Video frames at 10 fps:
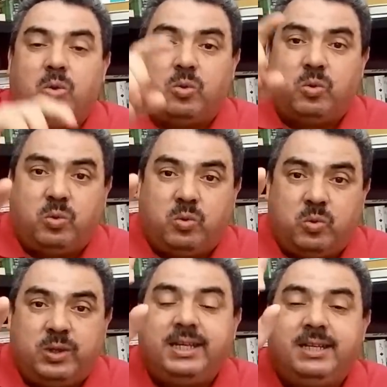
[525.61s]

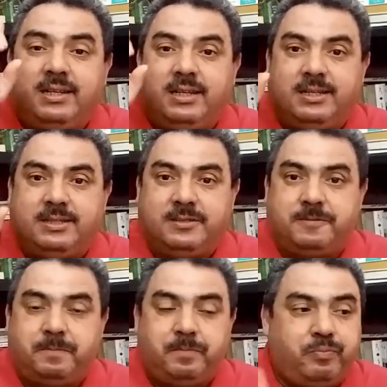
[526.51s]
والانجليز
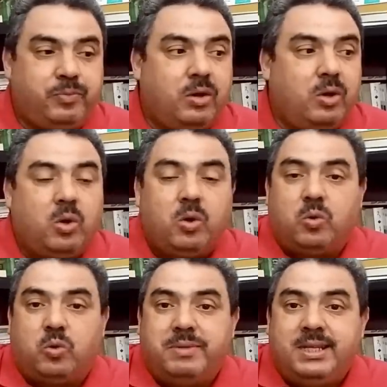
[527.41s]

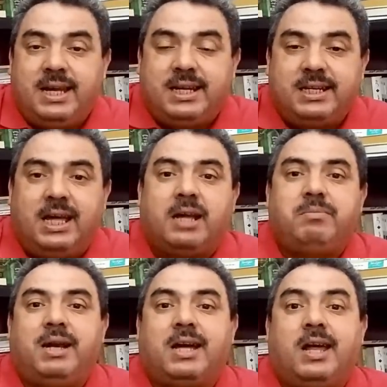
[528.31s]
ومن ذاك
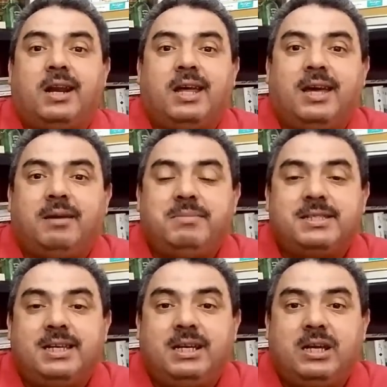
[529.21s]
النهار من القرن
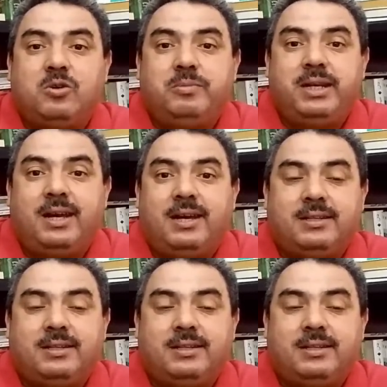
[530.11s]
الخامس الى يومنا